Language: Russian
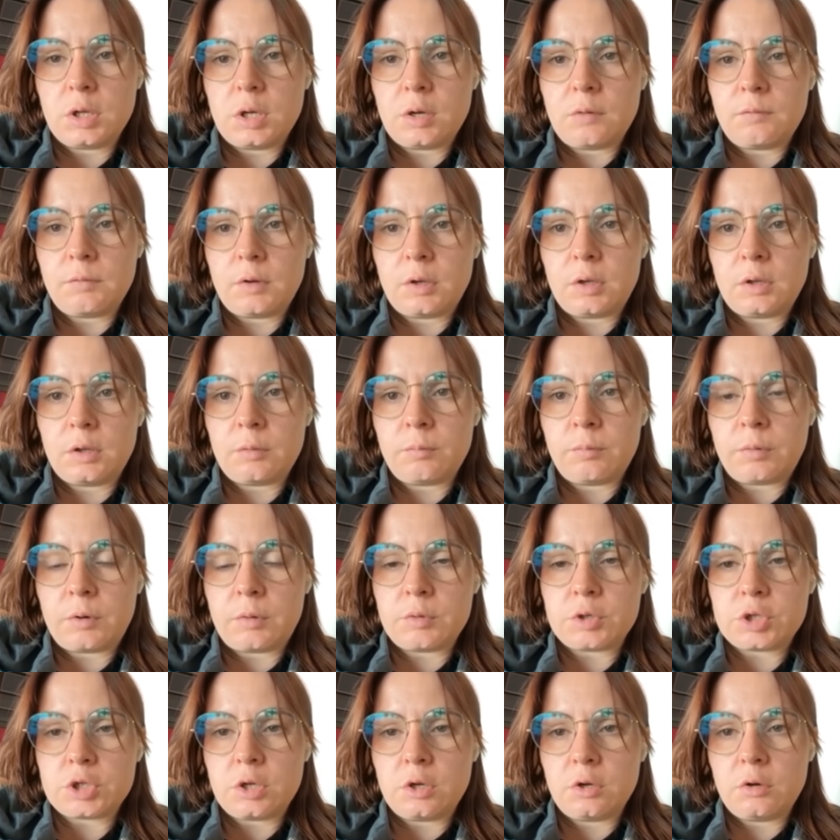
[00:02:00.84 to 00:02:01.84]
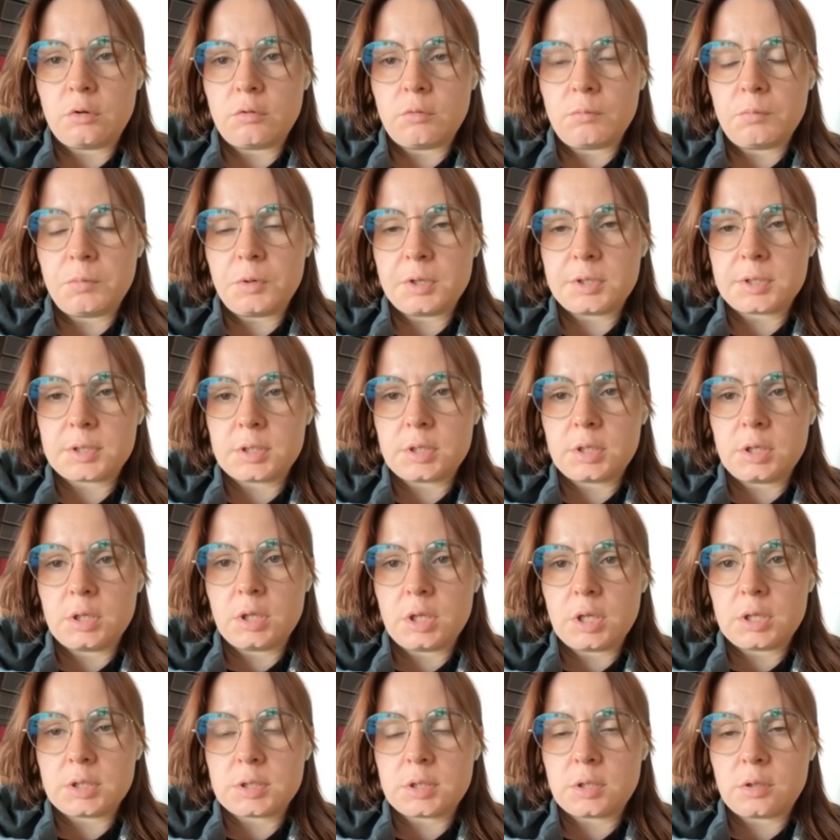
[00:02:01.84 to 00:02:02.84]
на военно-промышленный комплекс и
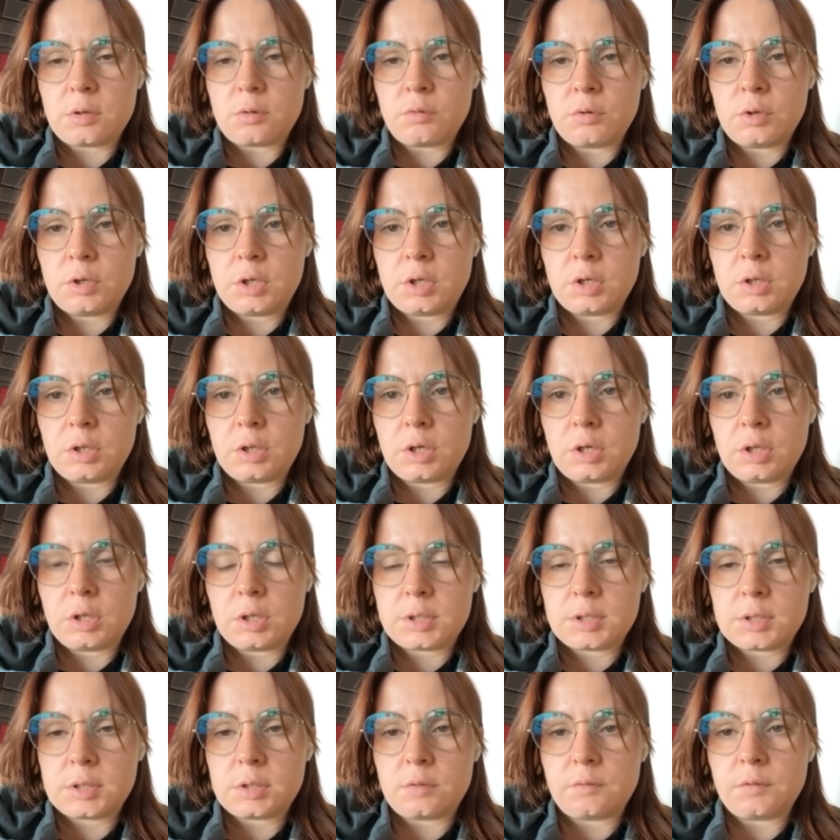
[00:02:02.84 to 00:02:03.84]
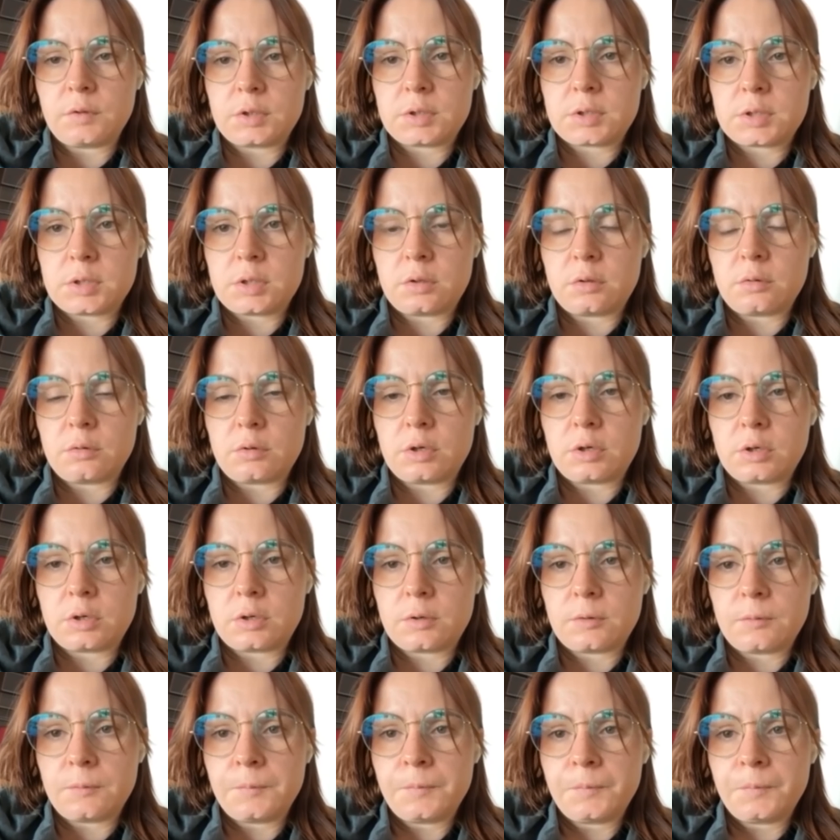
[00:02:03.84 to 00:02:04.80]
на стройки на аннексированных территориях.